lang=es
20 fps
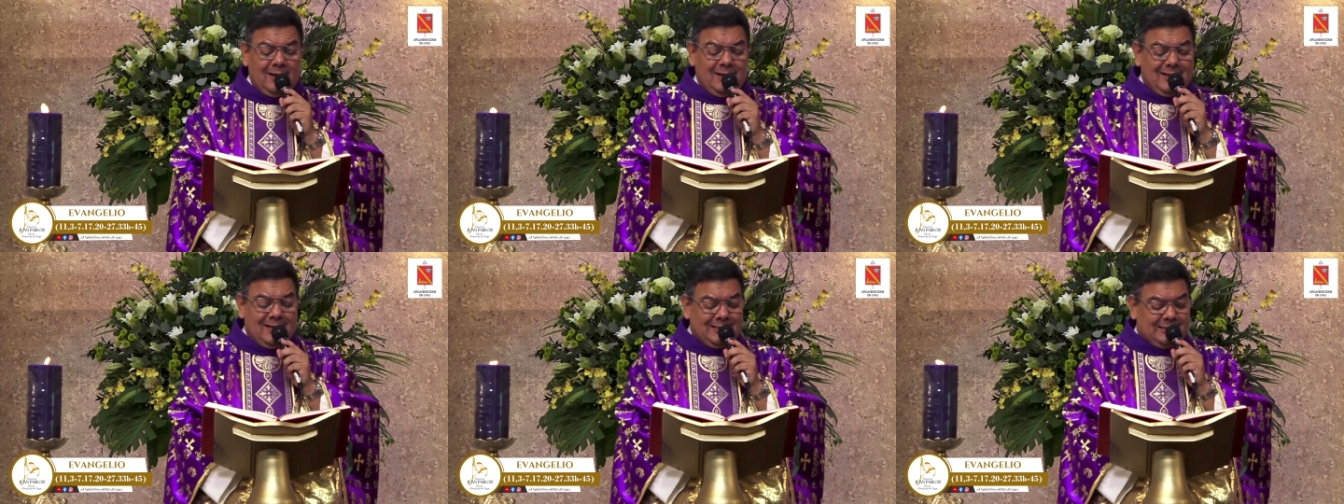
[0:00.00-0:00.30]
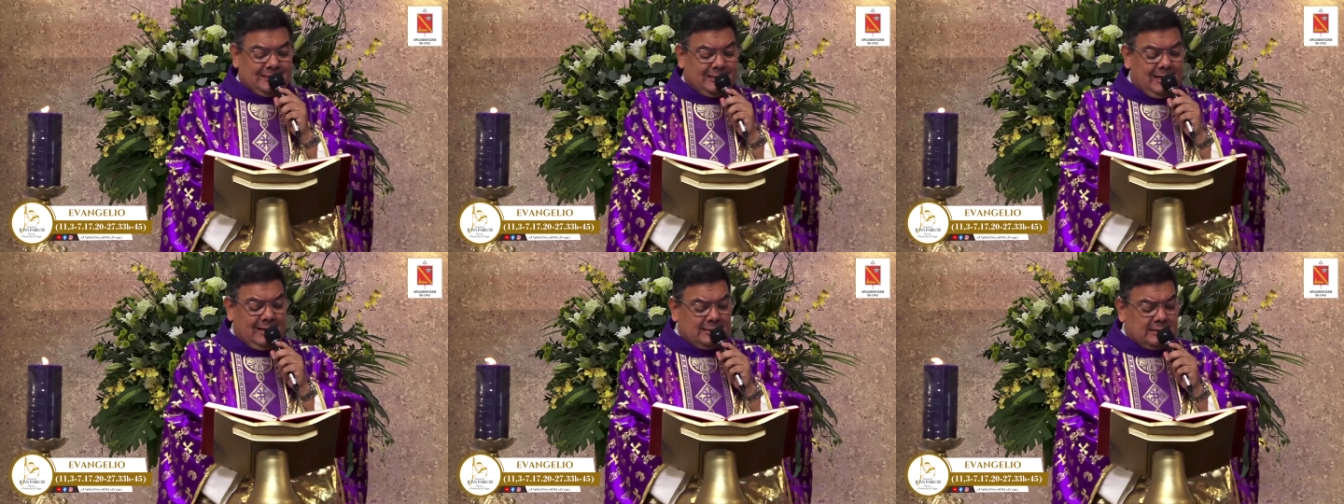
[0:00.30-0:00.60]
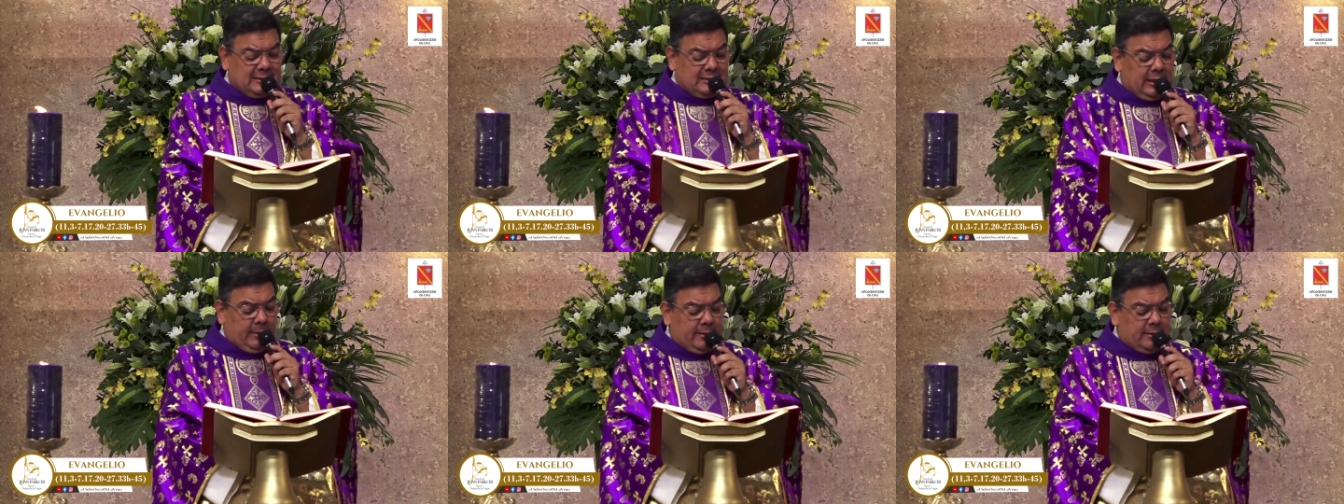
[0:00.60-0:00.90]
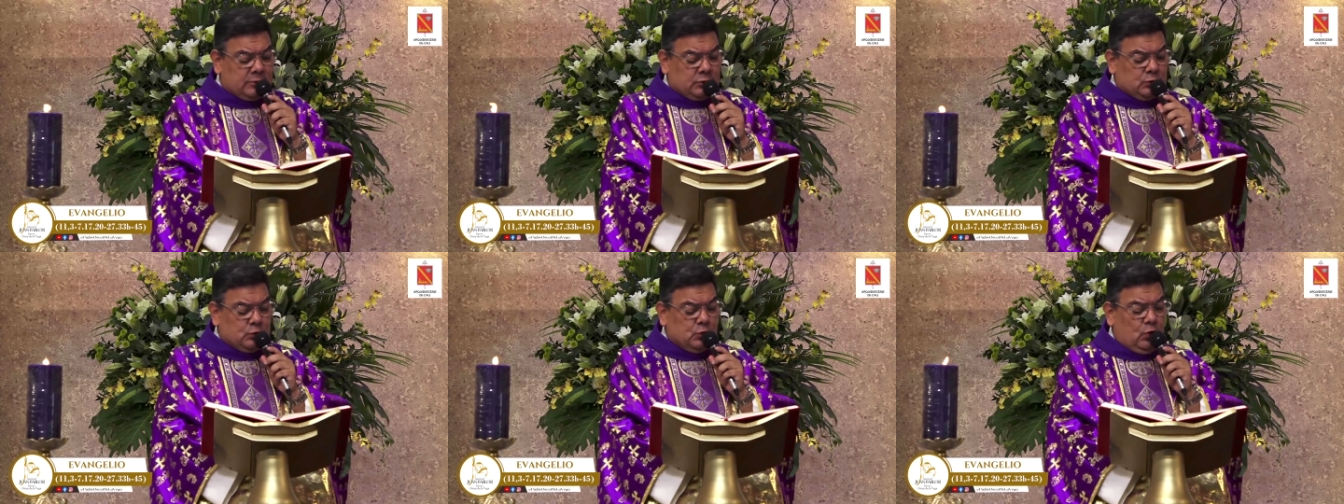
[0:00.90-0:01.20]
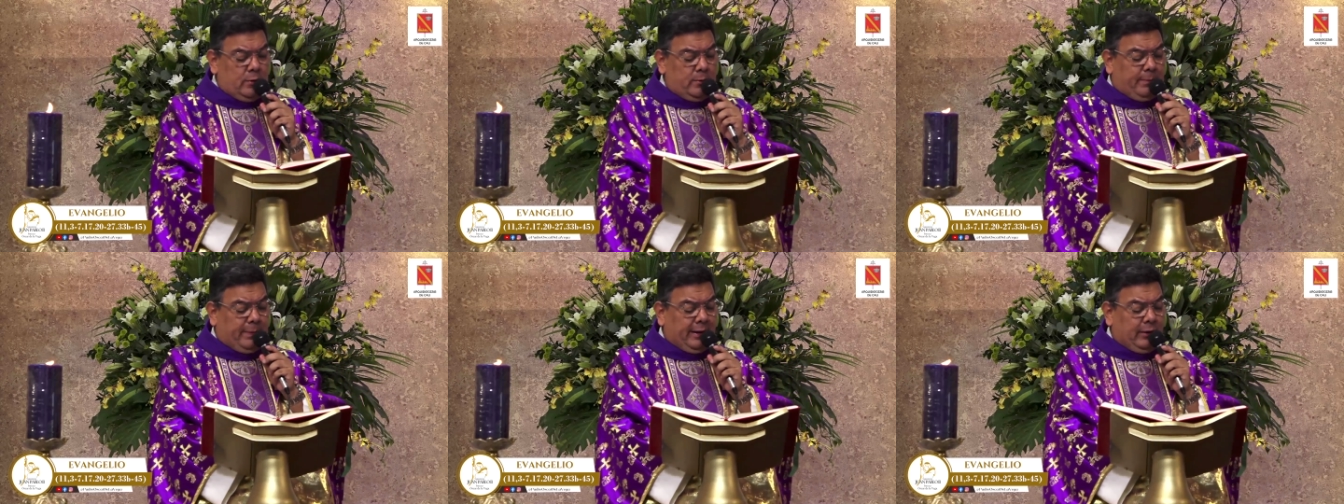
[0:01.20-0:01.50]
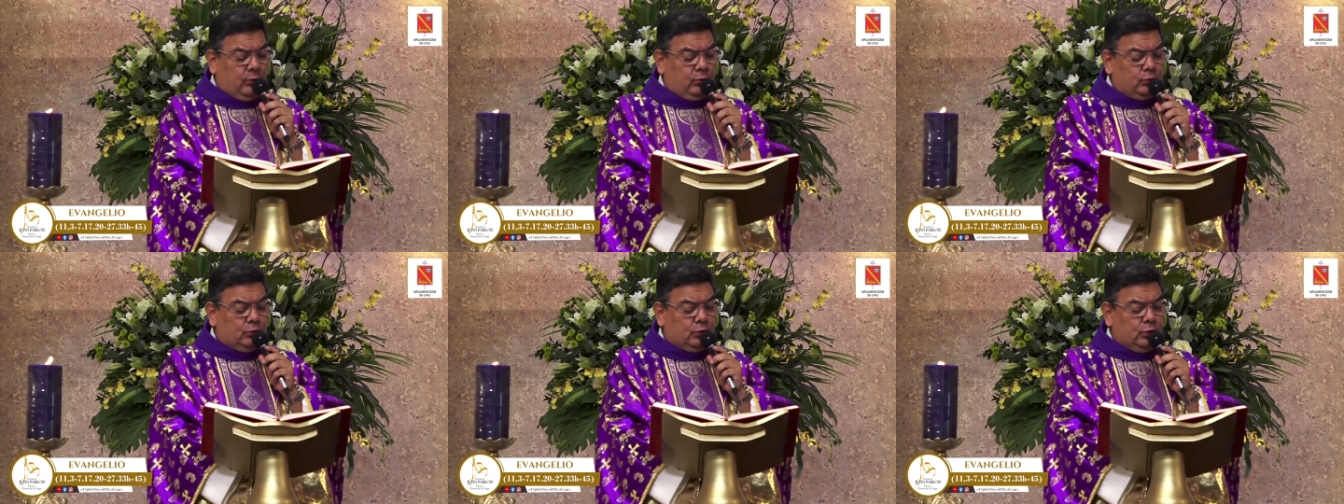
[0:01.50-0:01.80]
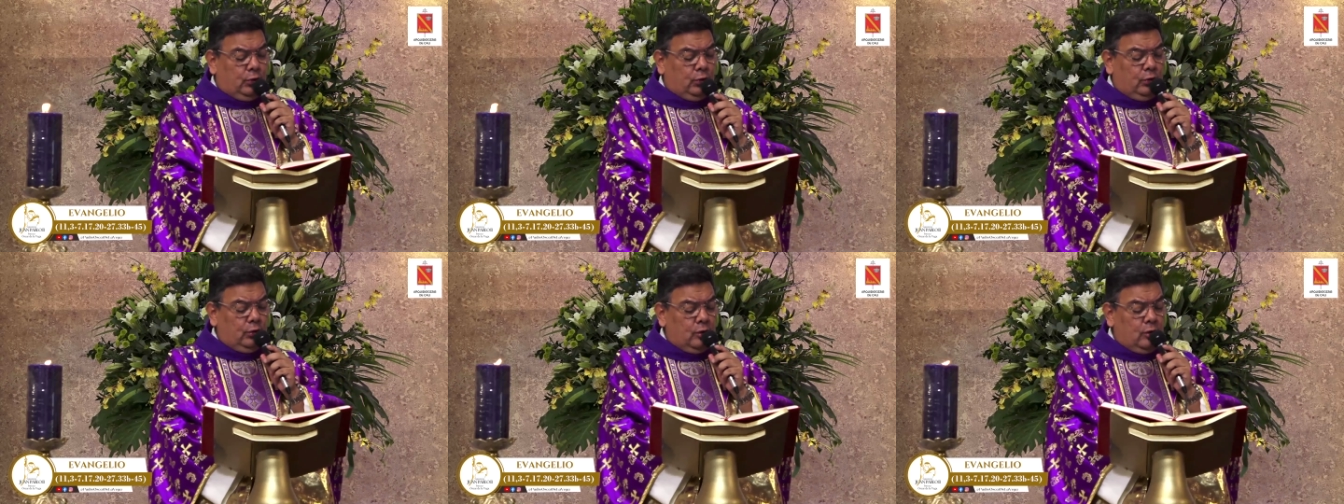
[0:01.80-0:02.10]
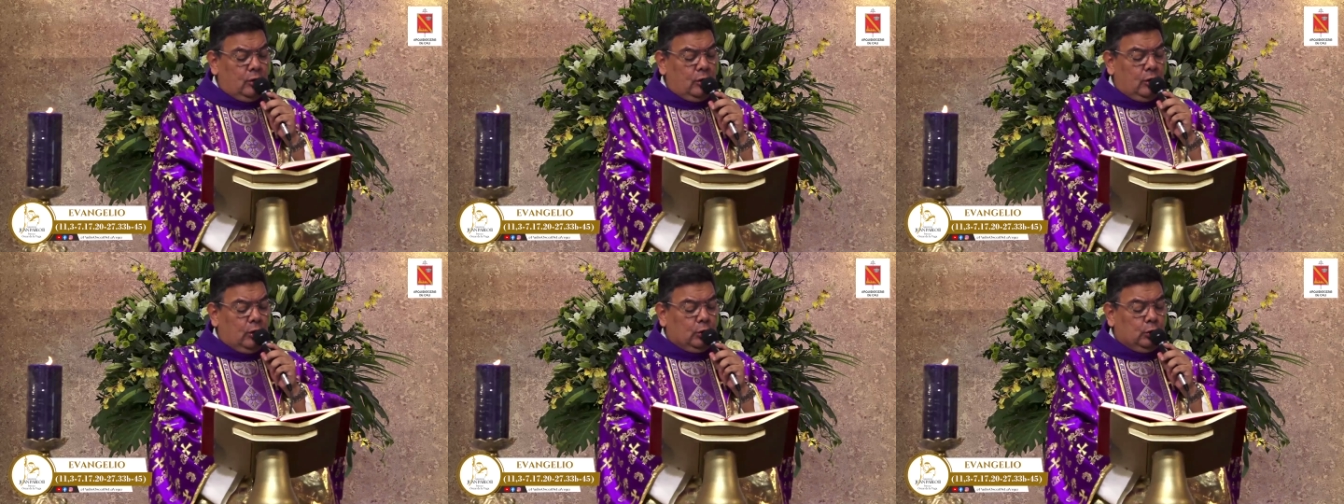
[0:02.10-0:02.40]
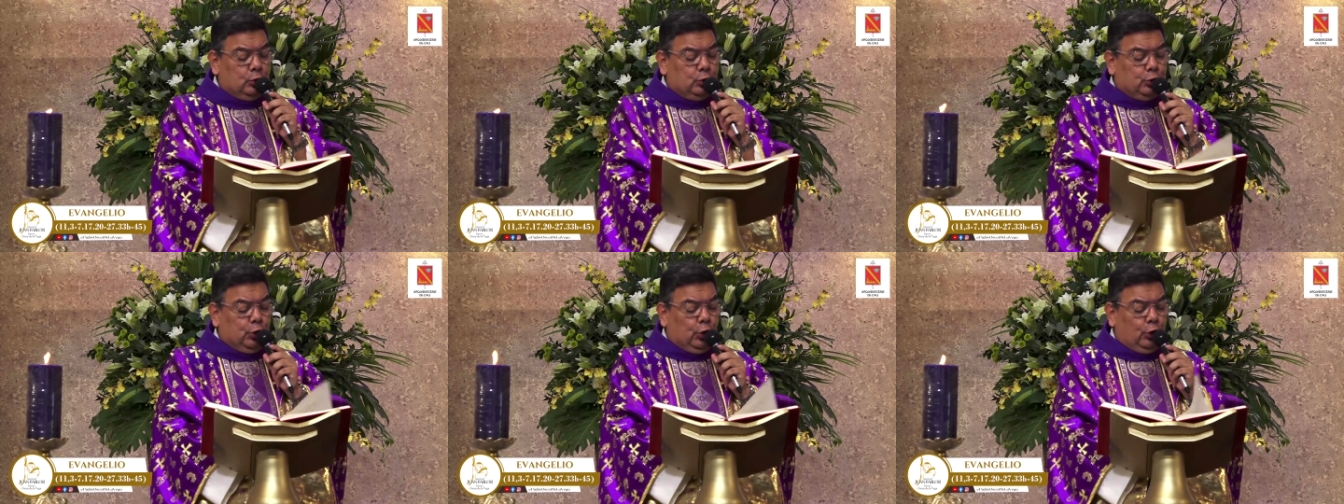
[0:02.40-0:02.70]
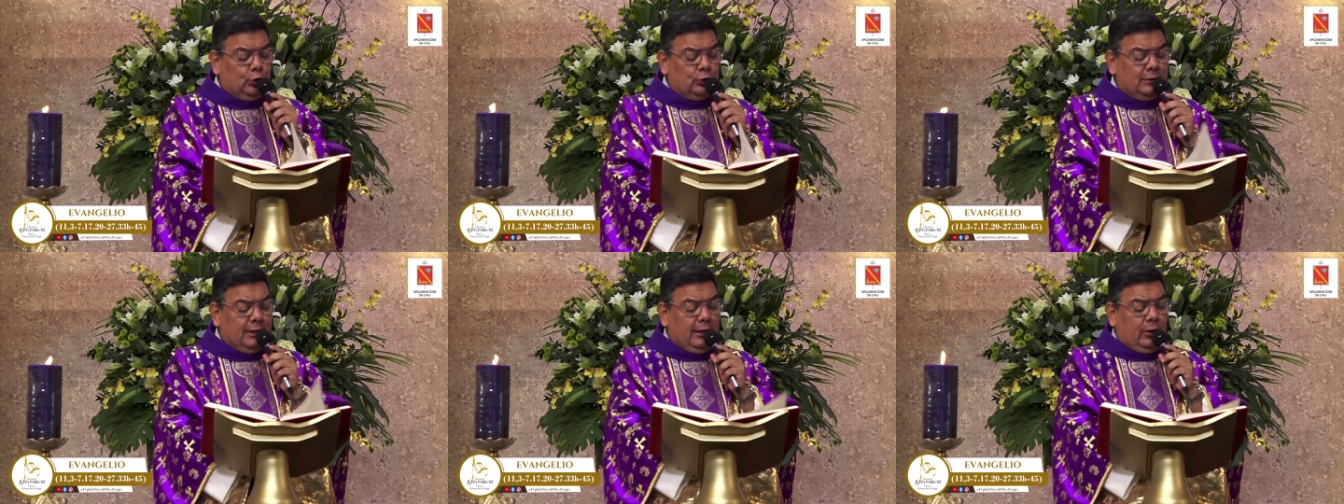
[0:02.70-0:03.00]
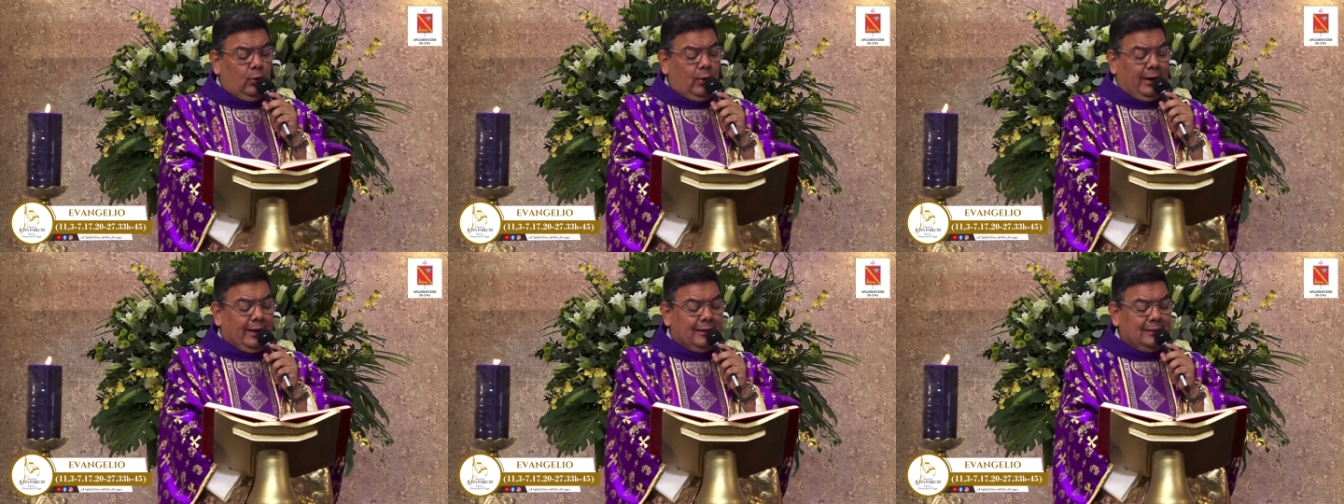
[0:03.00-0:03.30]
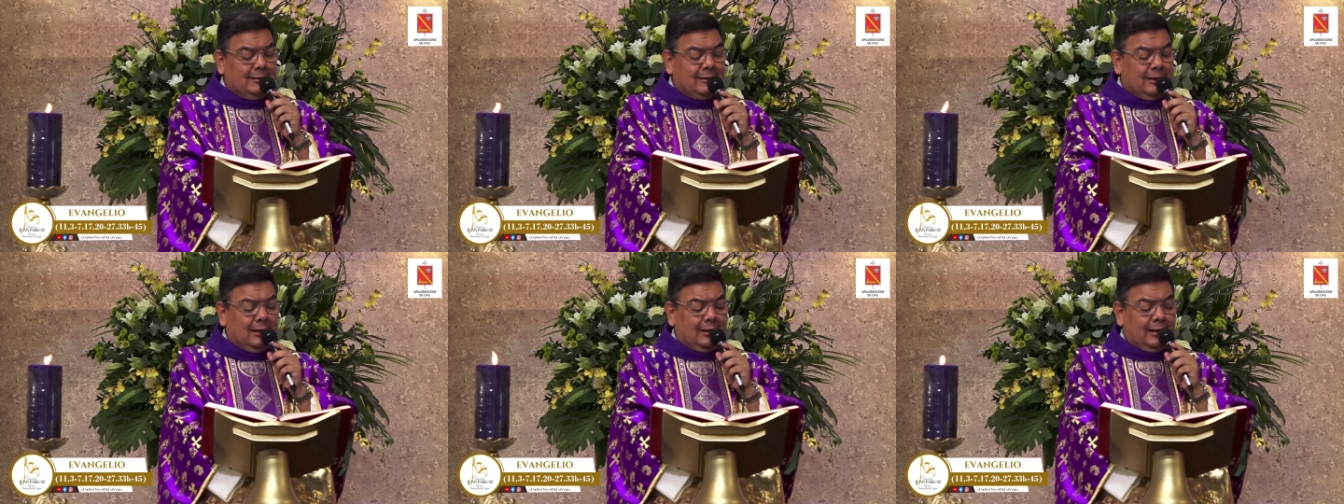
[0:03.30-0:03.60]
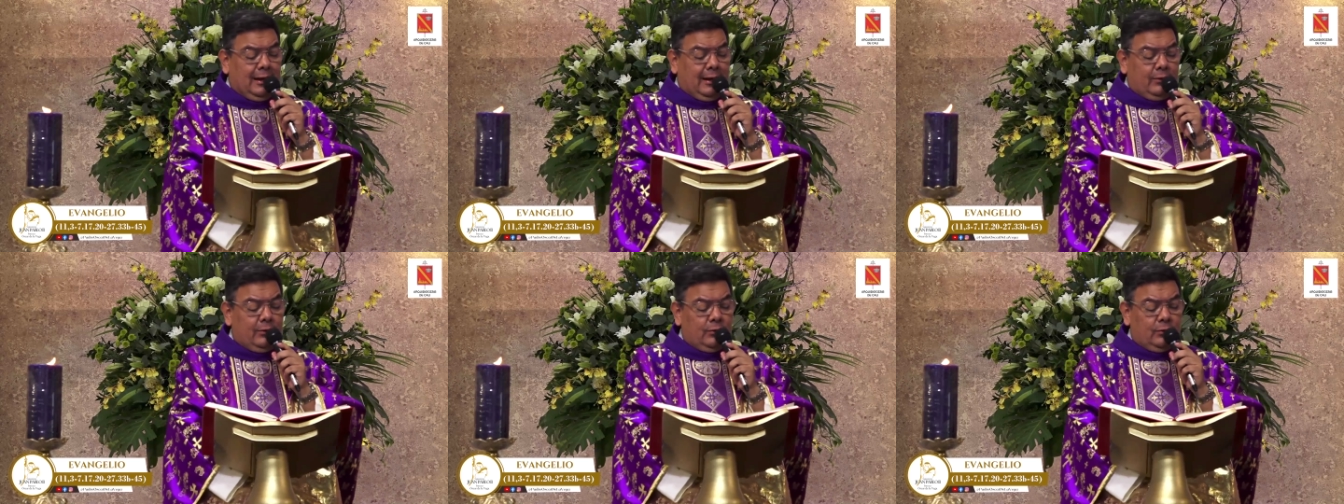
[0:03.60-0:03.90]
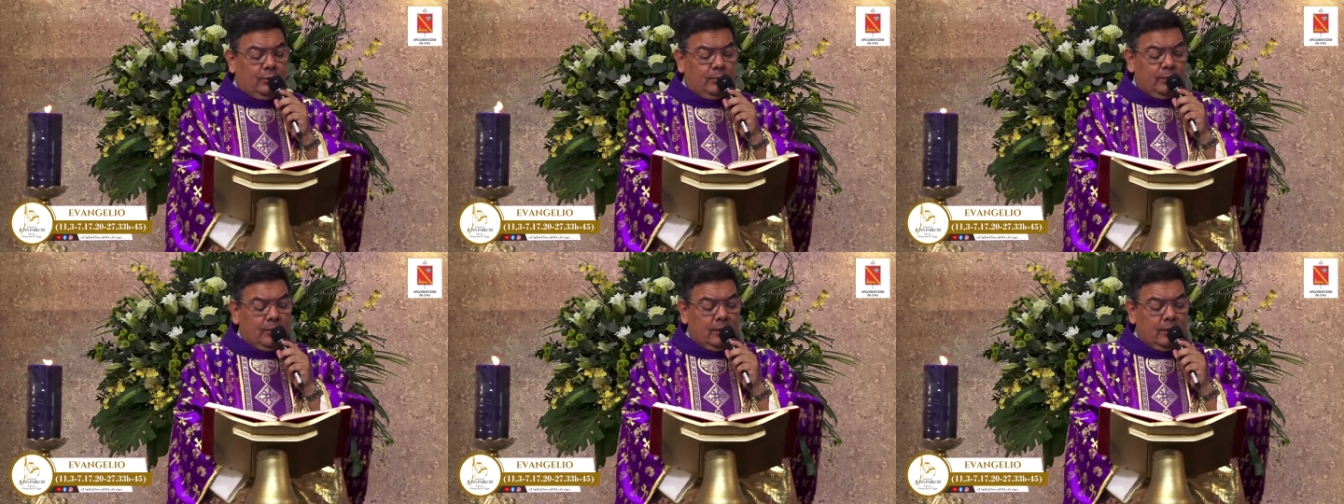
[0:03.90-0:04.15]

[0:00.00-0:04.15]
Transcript: se estremeció y preguntó, ¿dónde lo han enterrado?